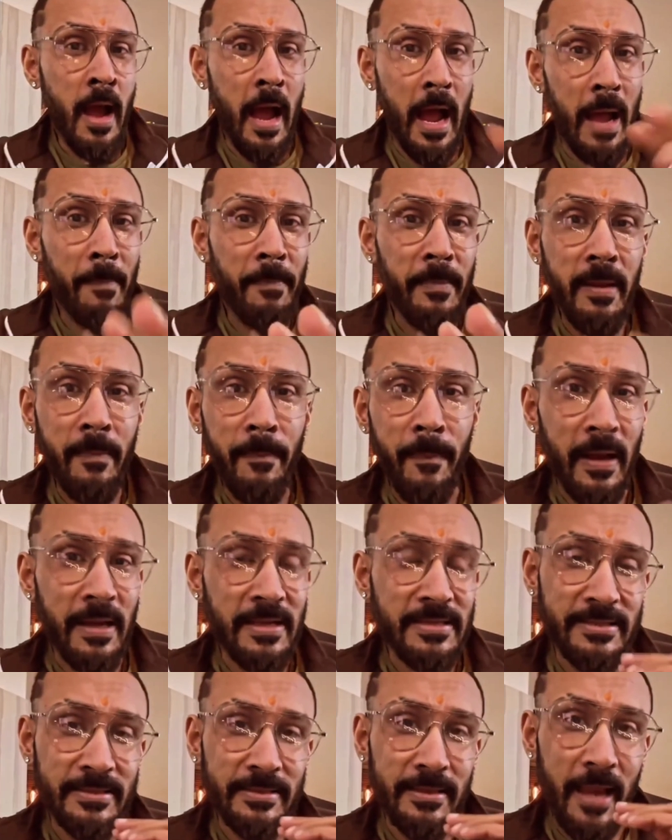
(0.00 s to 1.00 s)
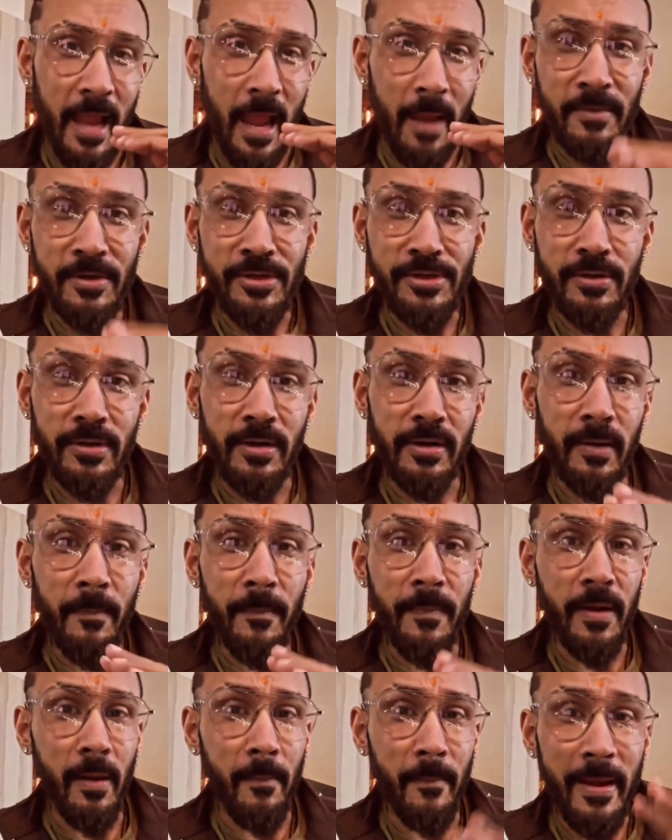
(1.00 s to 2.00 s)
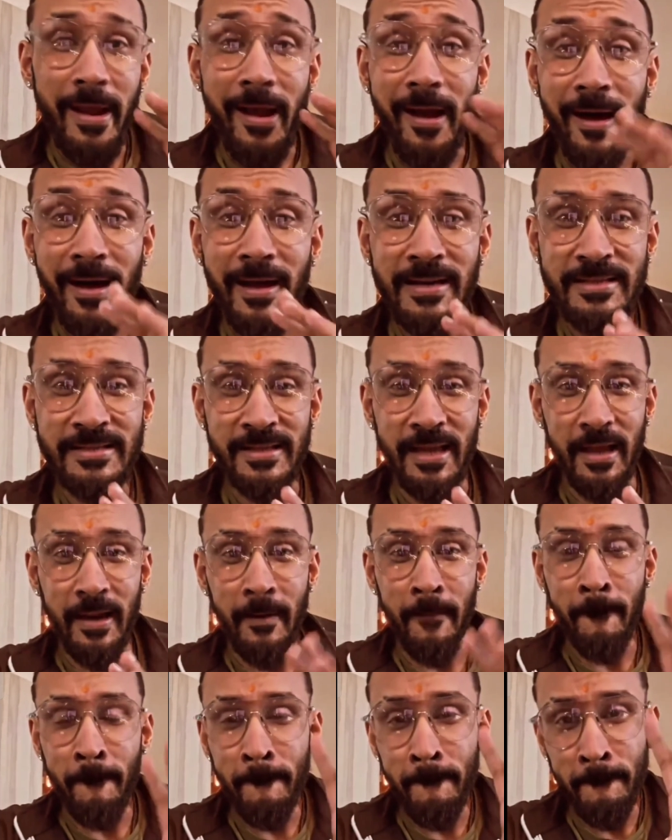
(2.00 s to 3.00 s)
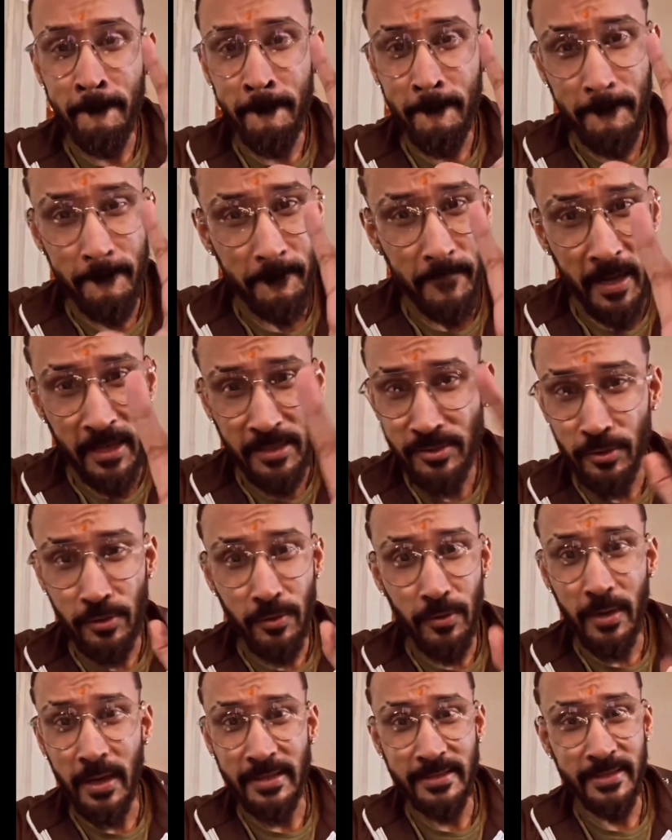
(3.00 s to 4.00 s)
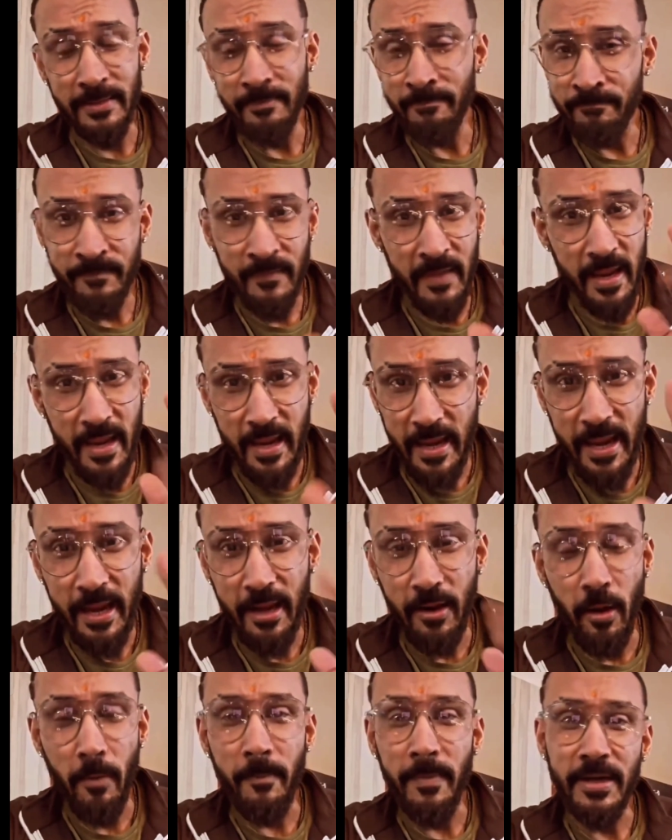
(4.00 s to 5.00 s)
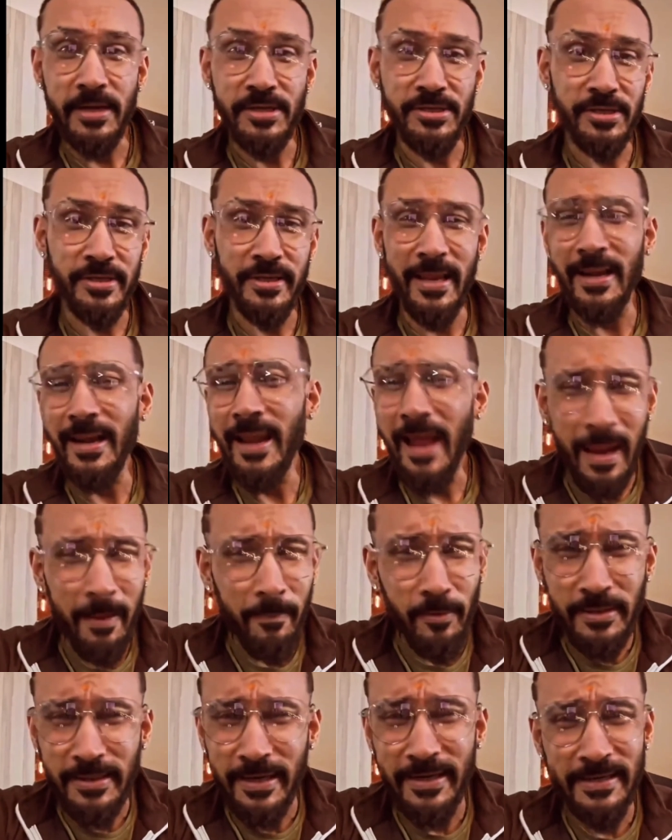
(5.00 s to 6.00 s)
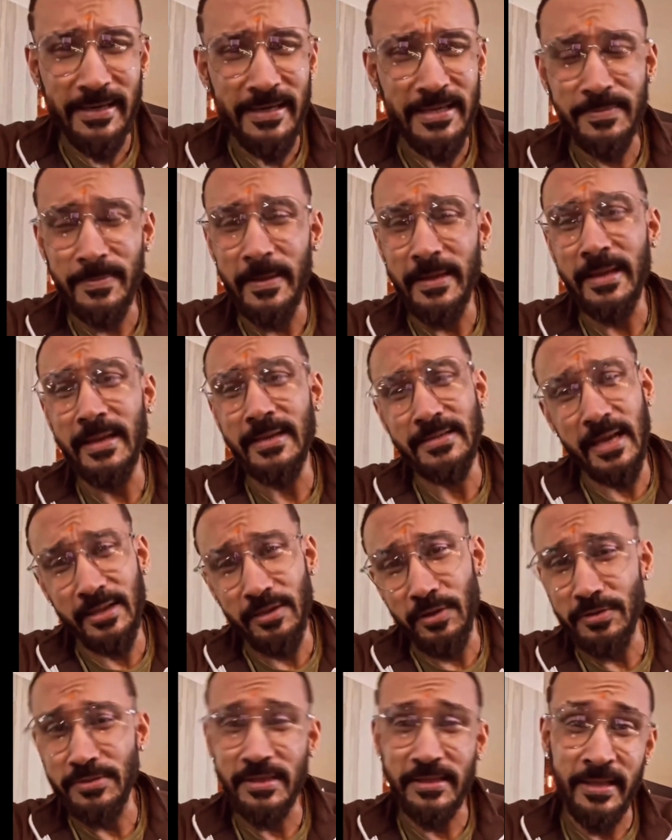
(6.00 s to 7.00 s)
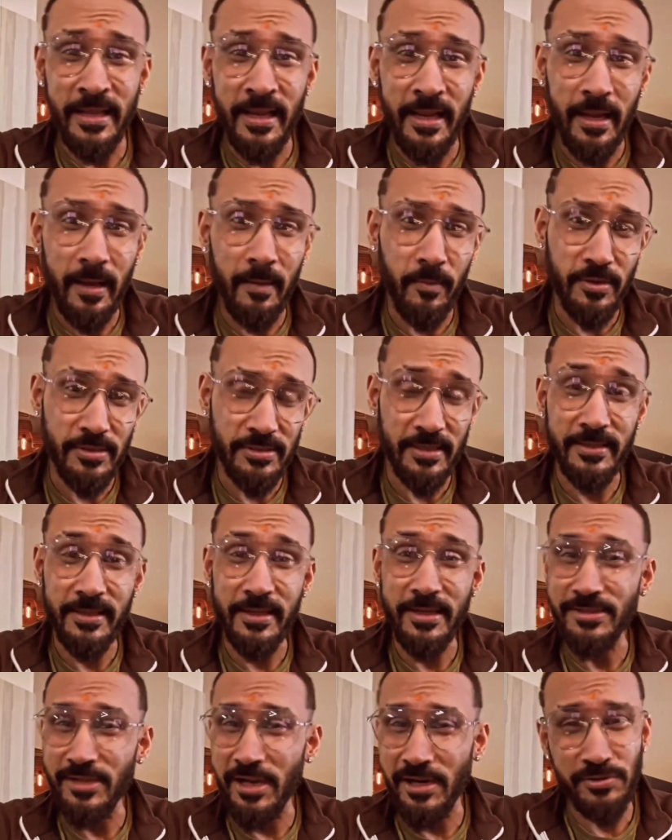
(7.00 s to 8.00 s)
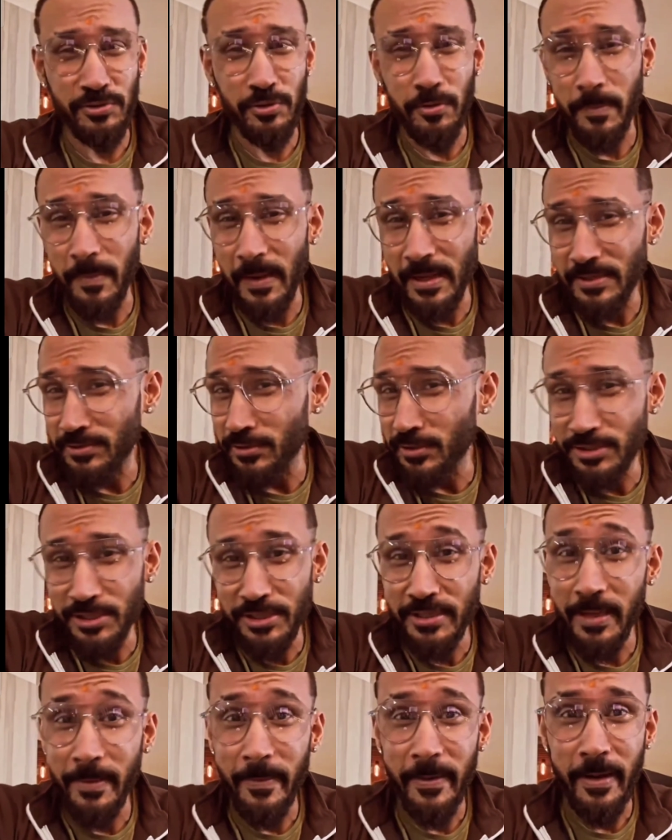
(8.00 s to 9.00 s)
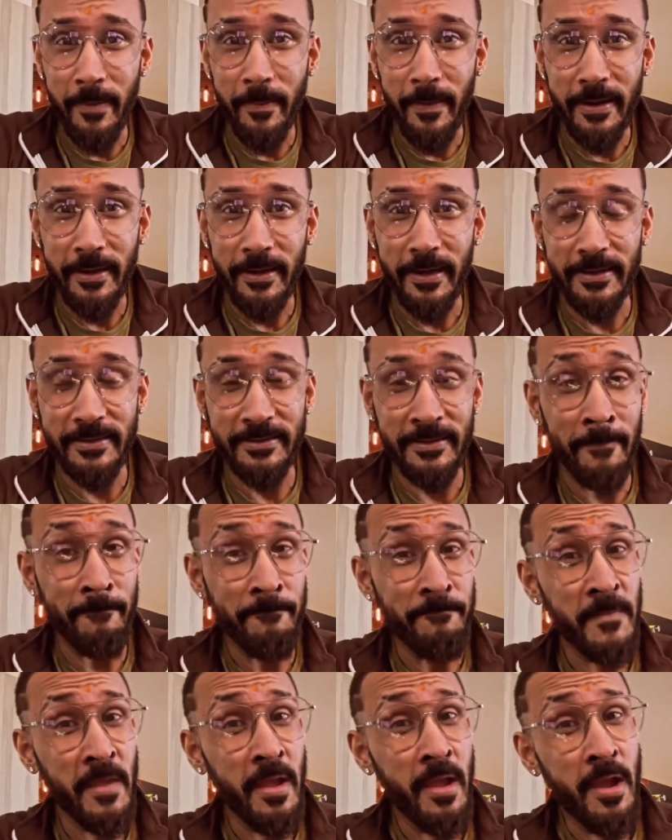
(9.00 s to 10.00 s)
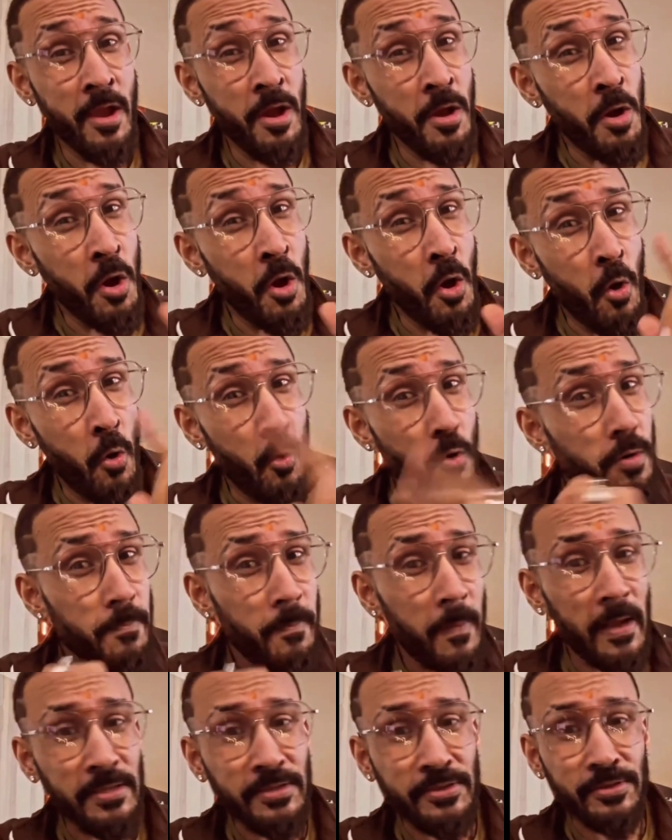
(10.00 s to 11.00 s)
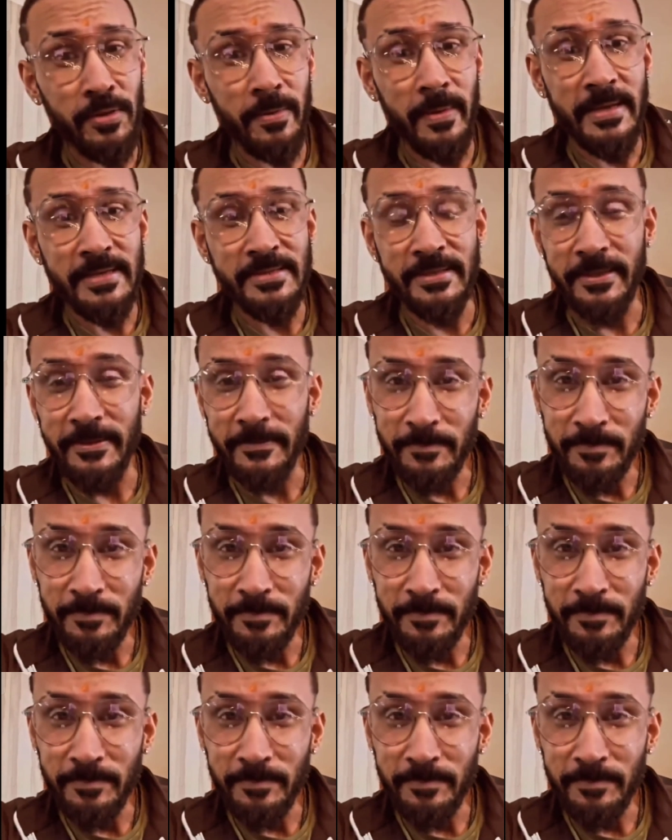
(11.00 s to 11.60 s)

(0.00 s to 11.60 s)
आपके पास एमेच्योर ओलंपिया में हर साल 500 लोग आते हैं एक कंपटीशन खेलने हाइपोथेटिकली स्पीकिंग ज़्यादा हो सकते हैं कम हो सकते हैं 400 500 जितने भी डिपेंड करता है उन 500 में से